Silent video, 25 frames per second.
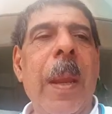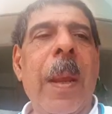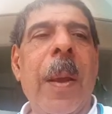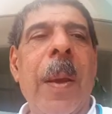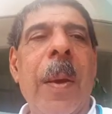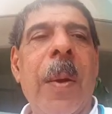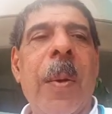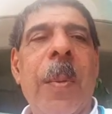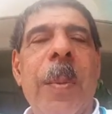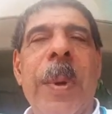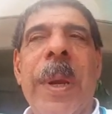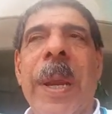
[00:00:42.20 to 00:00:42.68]

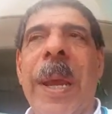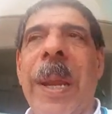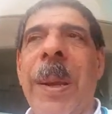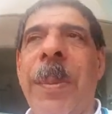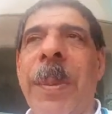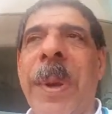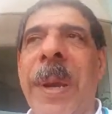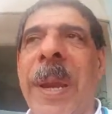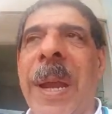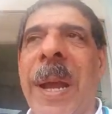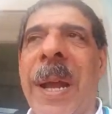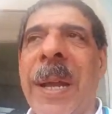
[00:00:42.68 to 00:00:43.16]
ومن
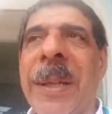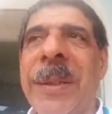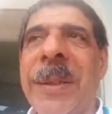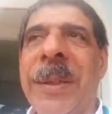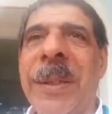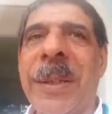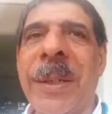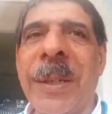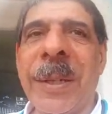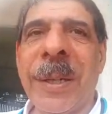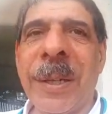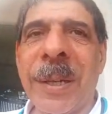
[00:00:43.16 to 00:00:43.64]

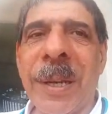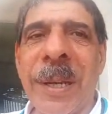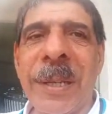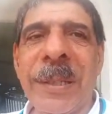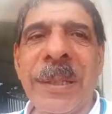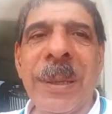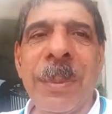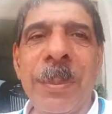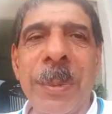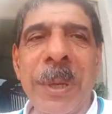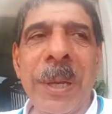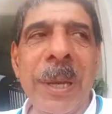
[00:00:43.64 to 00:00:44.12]
هالمناظر
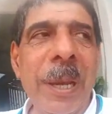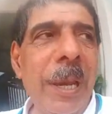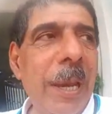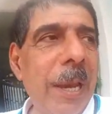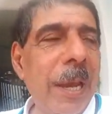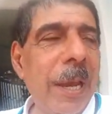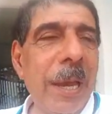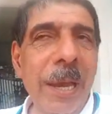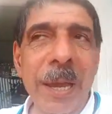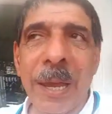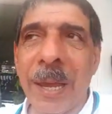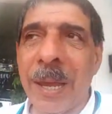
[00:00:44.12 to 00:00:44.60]

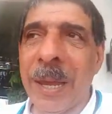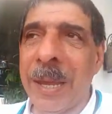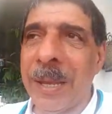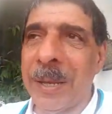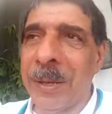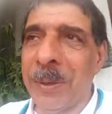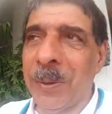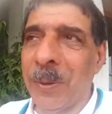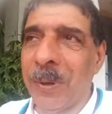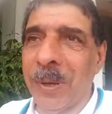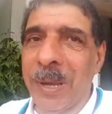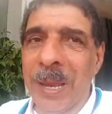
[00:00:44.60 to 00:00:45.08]
الجميلة
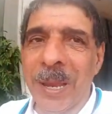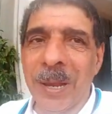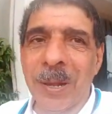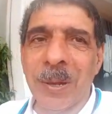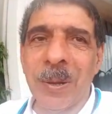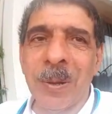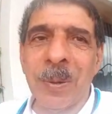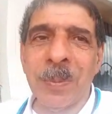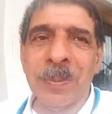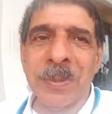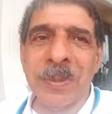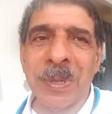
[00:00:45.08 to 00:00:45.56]
نقول
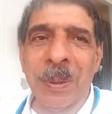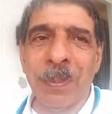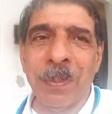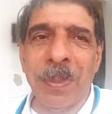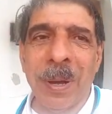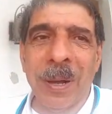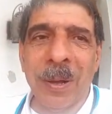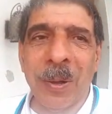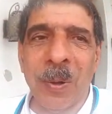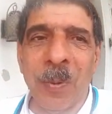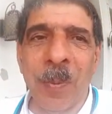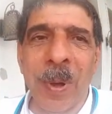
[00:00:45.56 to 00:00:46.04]
لكم
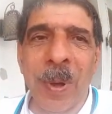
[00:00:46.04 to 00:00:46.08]
صبحكم